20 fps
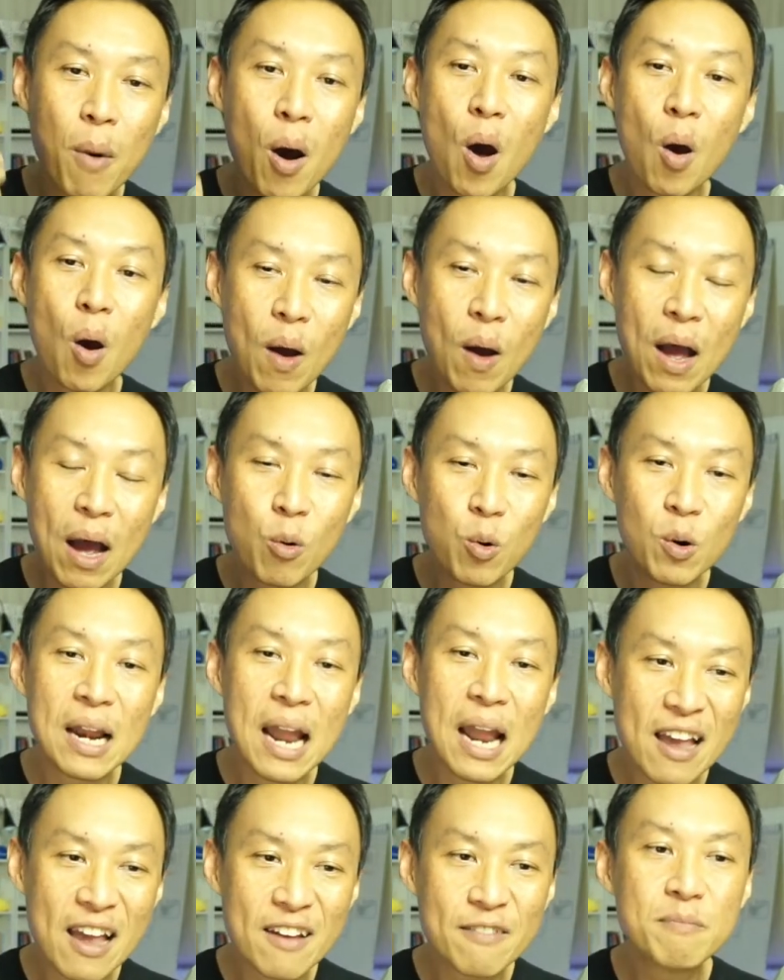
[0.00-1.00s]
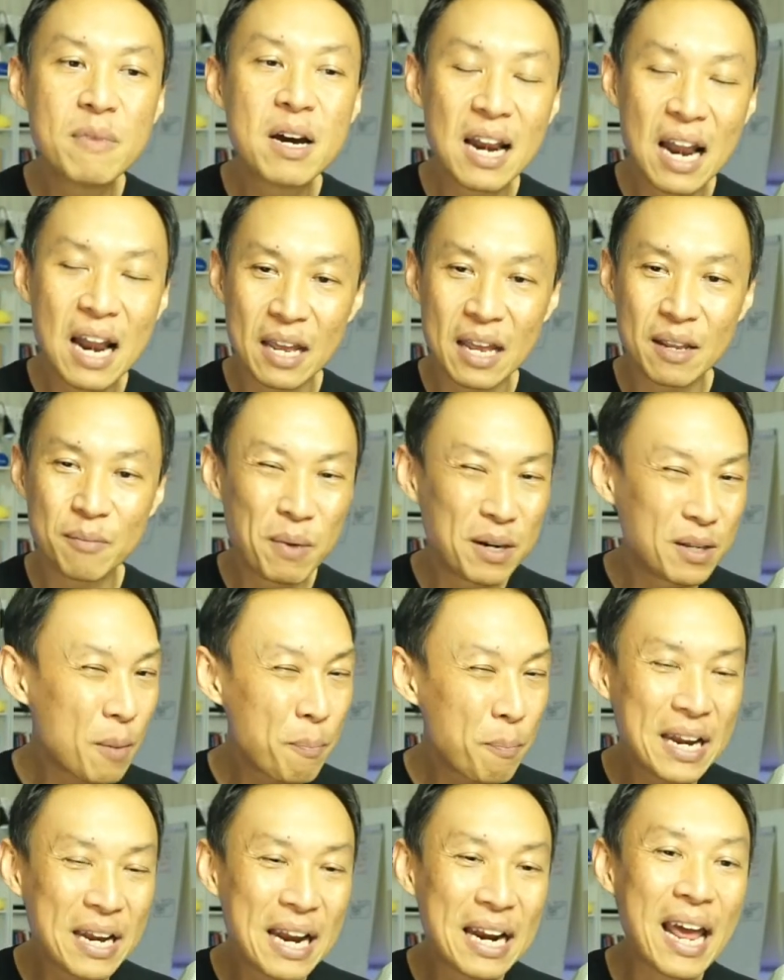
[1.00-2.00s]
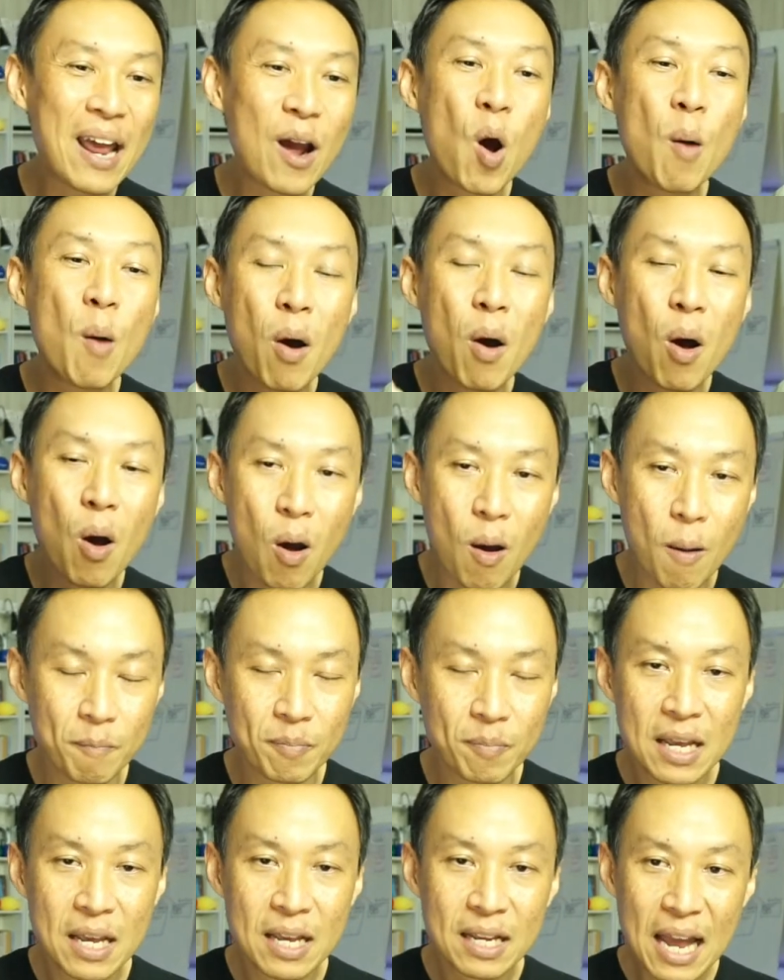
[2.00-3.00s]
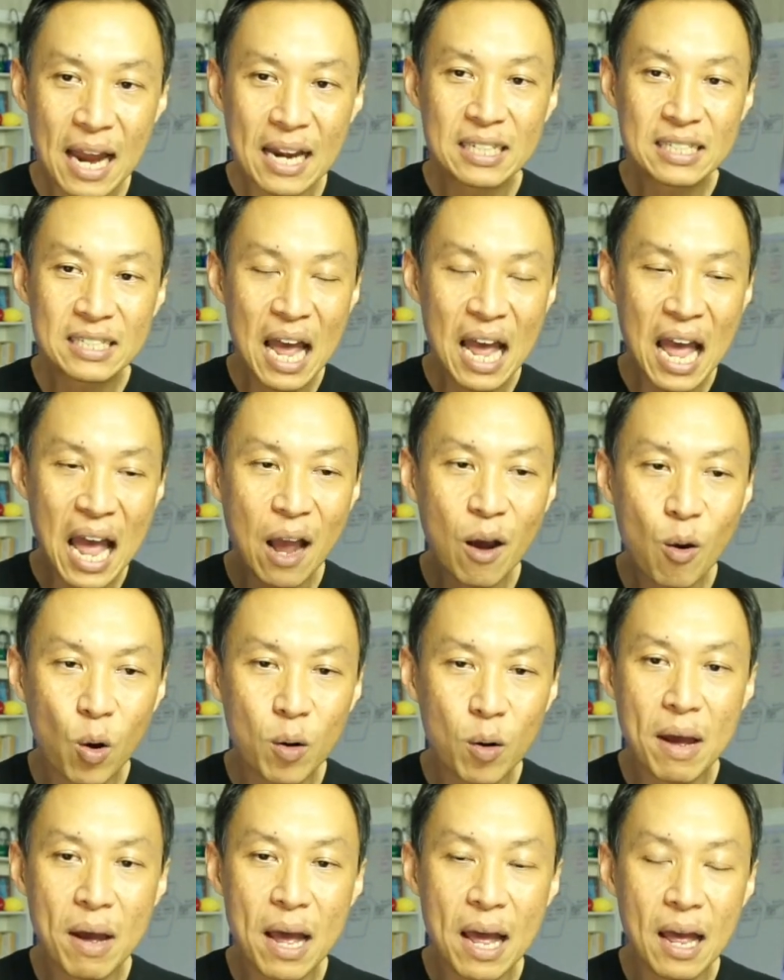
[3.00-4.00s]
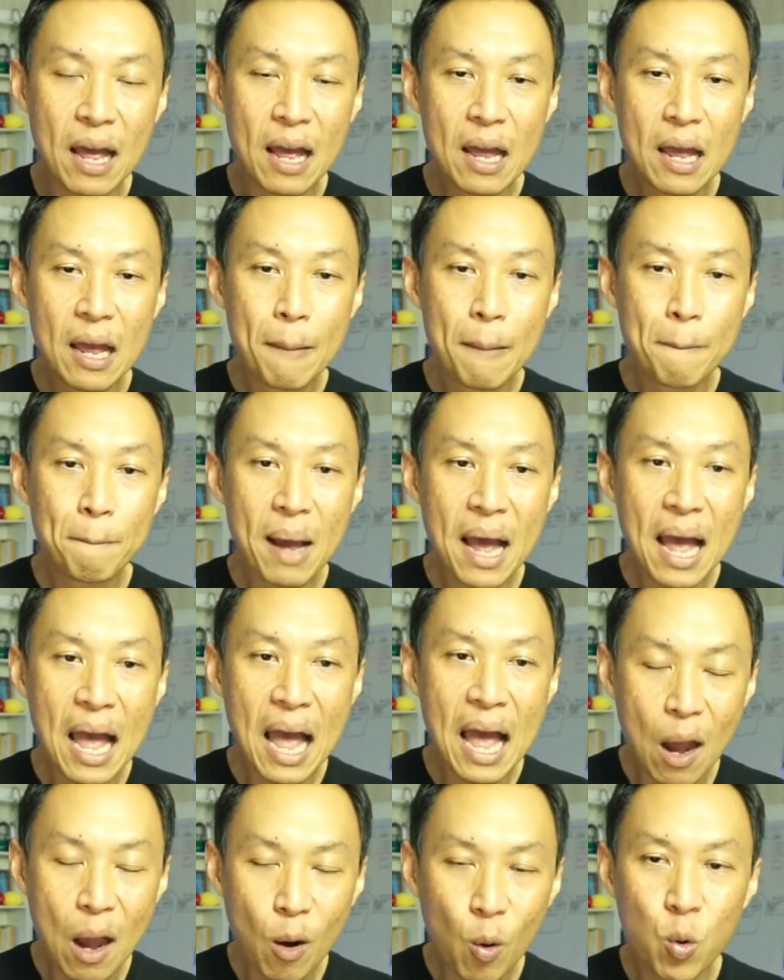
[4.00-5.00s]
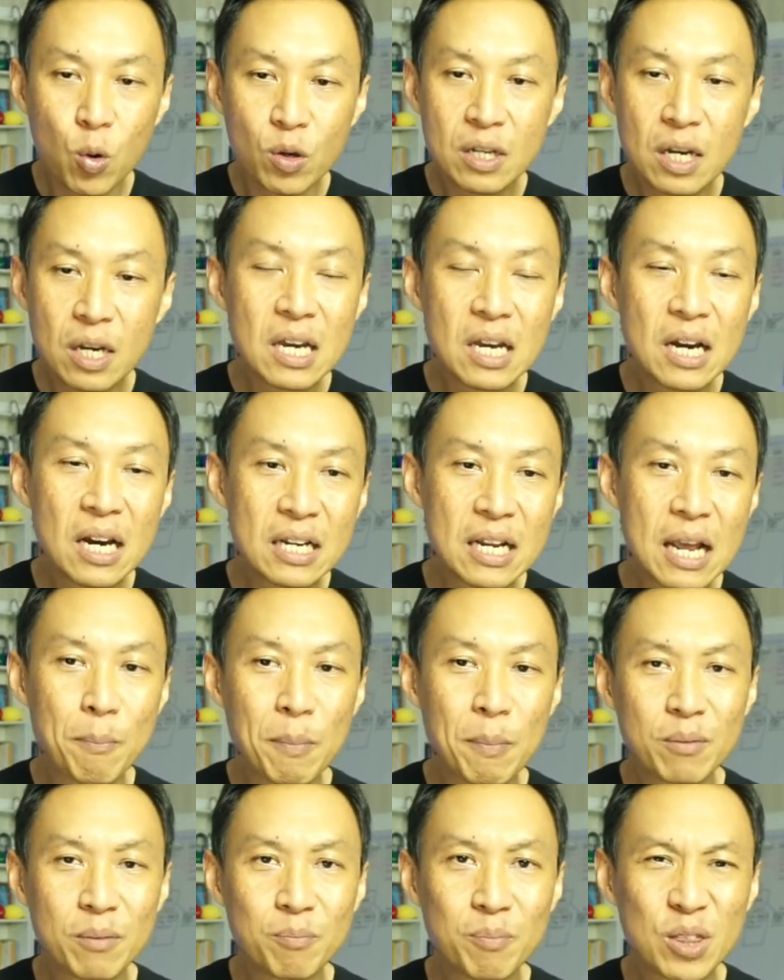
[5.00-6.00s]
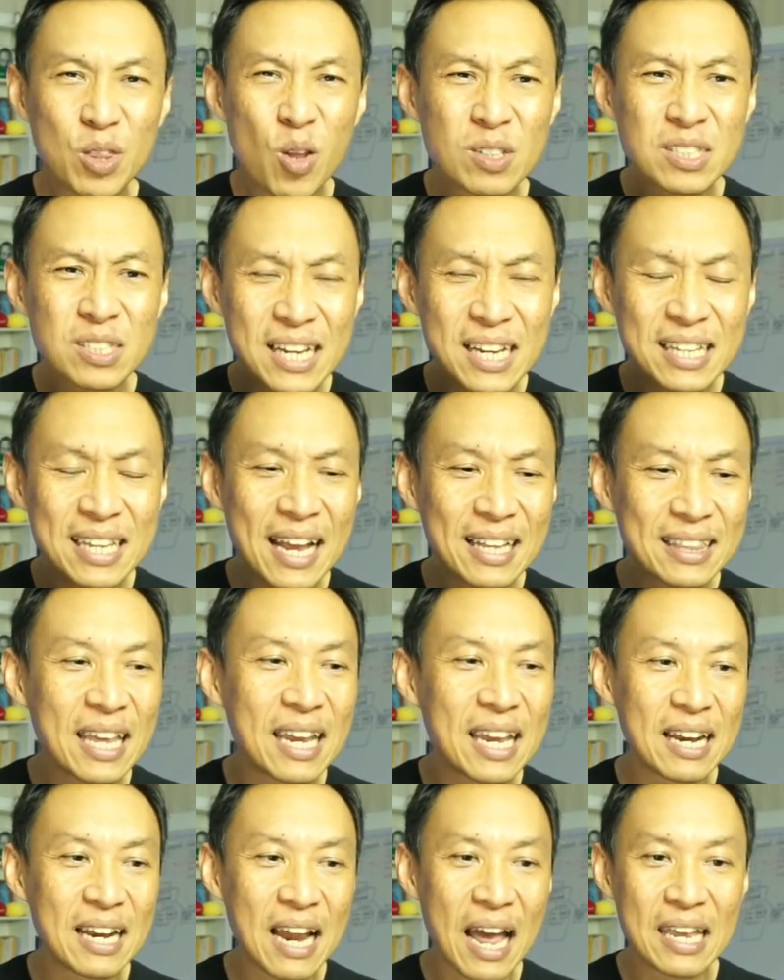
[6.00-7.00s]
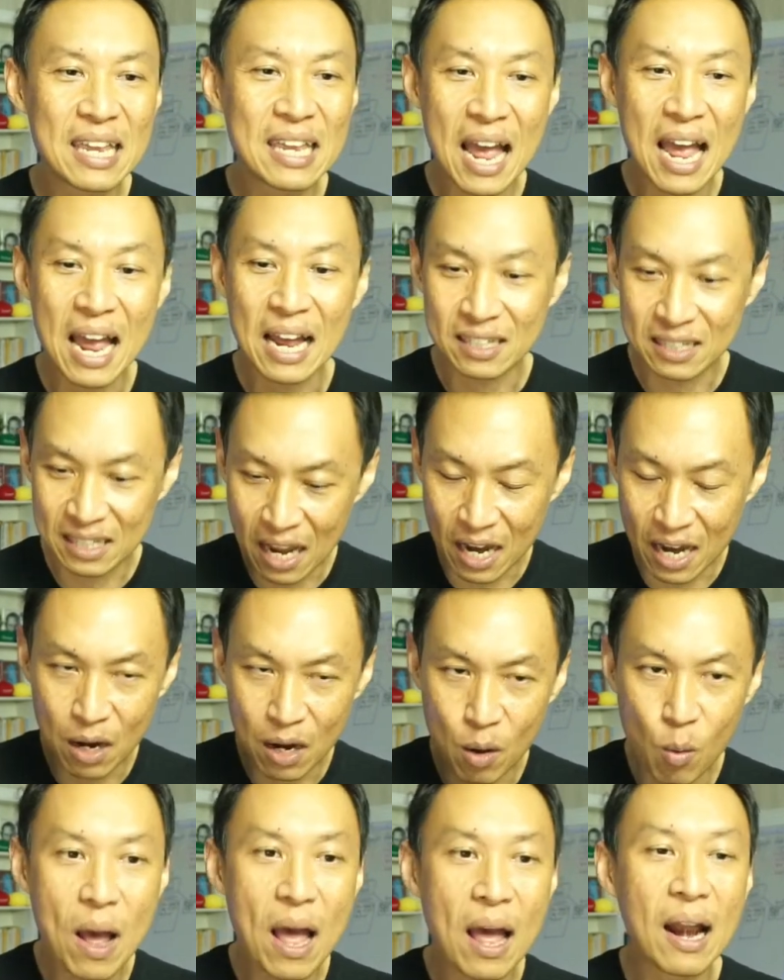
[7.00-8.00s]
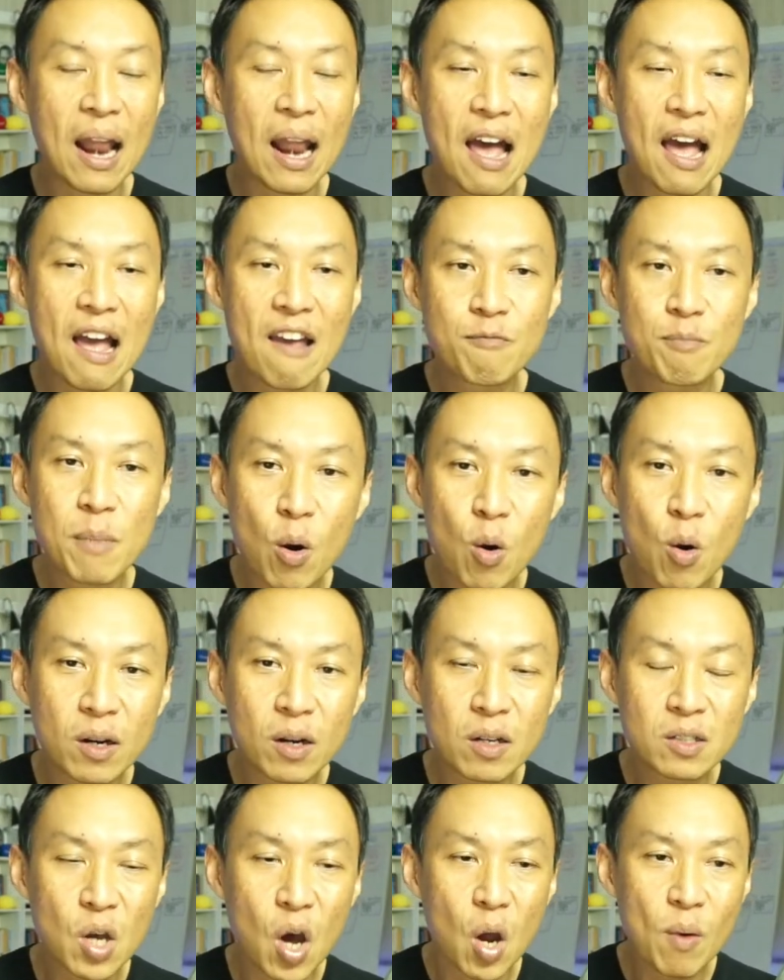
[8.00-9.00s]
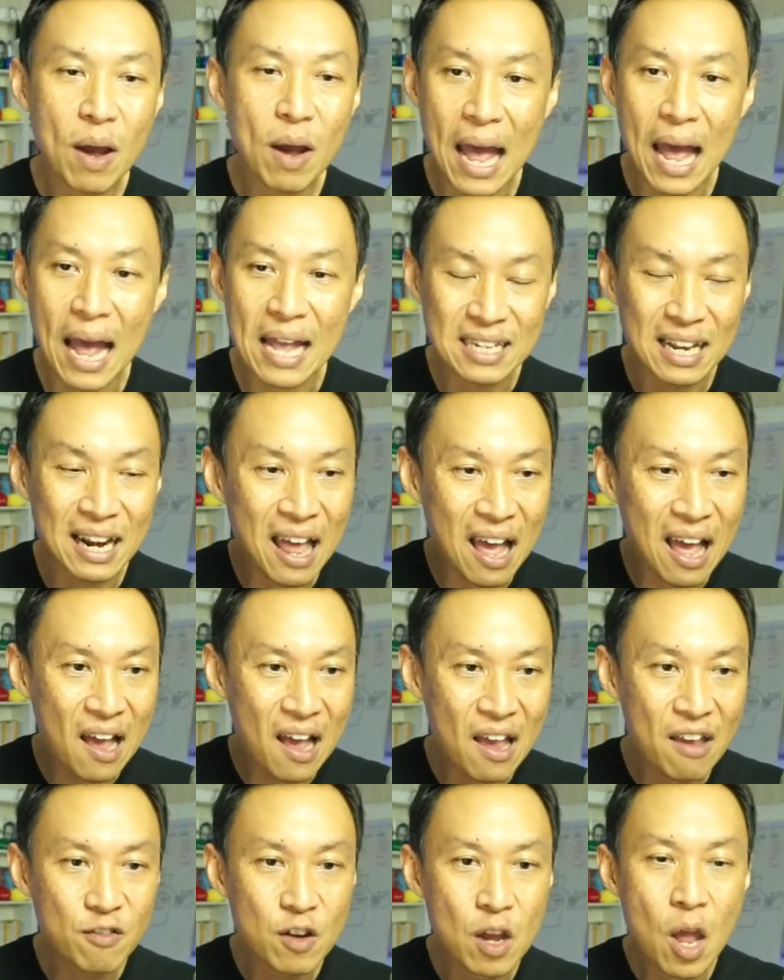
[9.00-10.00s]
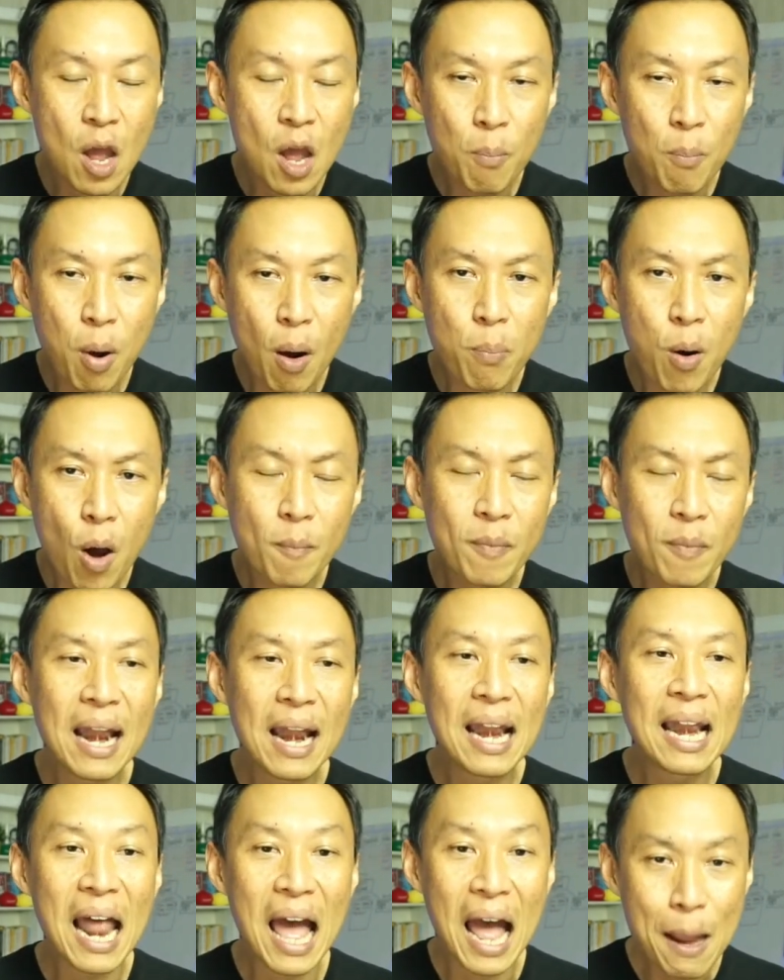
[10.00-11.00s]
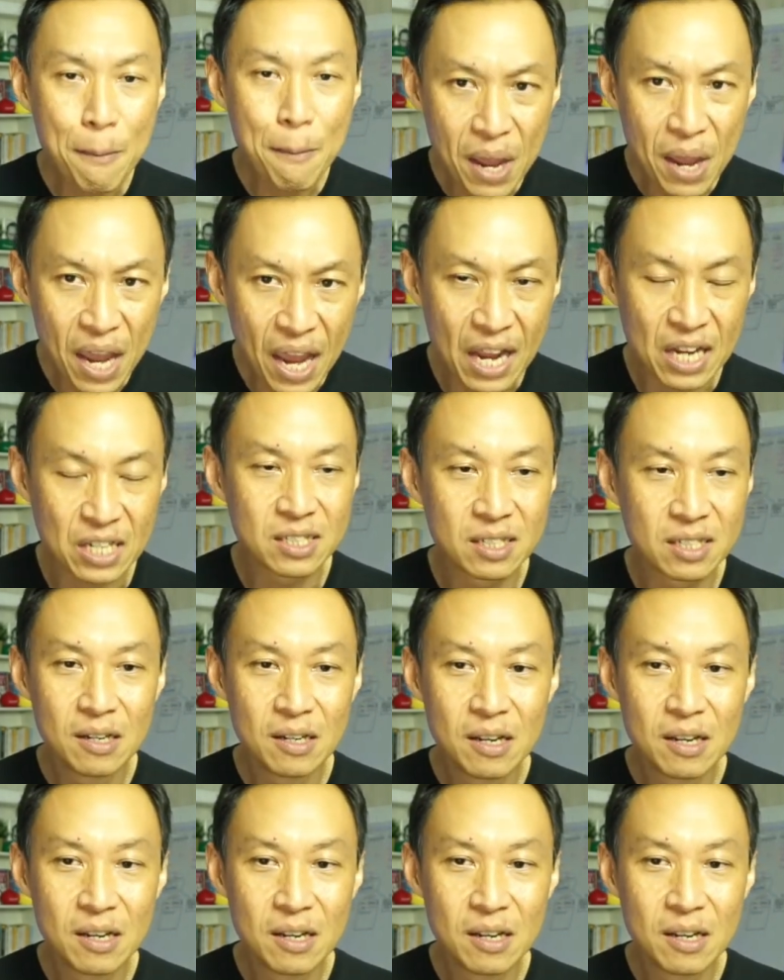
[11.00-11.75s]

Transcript: บอกว่าคุณไลฟ์เมื่อไหร่มันจะเป็นอะไรอ้อมๆการที่จะหาคนมาหาคุณเยอะๆเนี่ยมันต้องใช้แท็กติกหลายอย่างในระหว่างไลฟ์บางคนเขาสอนว่าอาจจะไลฟ์พร้อมๆกันหลายเพจ